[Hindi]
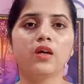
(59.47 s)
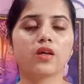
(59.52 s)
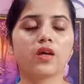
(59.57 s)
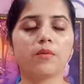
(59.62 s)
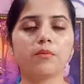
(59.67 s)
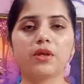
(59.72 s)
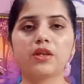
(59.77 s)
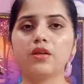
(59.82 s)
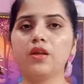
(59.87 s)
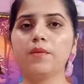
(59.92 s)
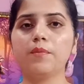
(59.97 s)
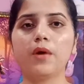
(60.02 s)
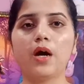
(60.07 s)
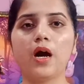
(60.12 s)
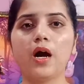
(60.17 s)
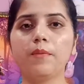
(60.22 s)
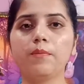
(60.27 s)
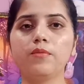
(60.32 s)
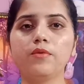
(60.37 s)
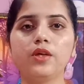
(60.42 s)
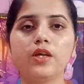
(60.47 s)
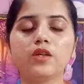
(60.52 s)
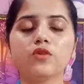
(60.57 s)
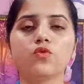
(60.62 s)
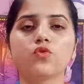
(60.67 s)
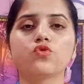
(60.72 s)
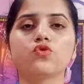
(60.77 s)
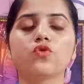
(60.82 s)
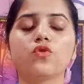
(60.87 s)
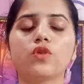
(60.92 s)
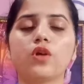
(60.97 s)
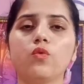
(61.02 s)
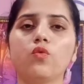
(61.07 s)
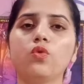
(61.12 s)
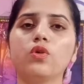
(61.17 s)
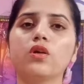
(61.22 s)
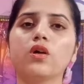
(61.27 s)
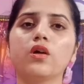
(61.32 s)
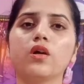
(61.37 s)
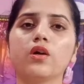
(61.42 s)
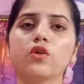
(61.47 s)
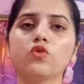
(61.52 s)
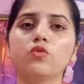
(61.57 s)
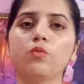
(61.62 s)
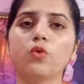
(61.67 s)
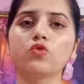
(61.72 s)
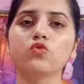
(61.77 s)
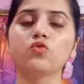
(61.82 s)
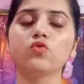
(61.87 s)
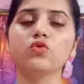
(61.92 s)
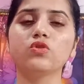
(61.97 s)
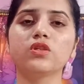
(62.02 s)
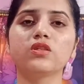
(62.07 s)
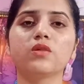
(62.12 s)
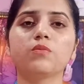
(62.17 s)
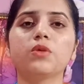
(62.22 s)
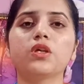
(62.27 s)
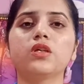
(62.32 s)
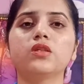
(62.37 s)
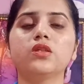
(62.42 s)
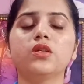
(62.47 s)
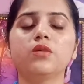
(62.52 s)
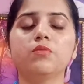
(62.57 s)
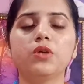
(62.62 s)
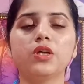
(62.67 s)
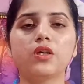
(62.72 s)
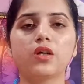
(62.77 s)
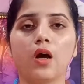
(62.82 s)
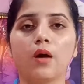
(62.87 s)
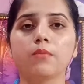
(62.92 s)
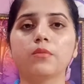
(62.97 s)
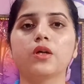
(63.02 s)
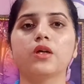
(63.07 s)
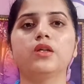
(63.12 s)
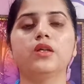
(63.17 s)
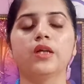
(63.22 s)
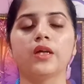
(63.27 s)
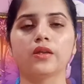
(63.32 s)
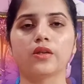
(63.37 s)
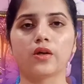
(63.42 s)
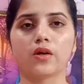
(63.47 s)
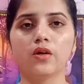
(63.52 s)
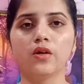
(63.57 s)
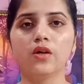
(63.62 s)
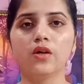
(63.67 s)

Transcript: कि मतलब आप ये सोचो कि उनका हेयर तो मानसून सीजन में किसी भी काम का नहीं रहता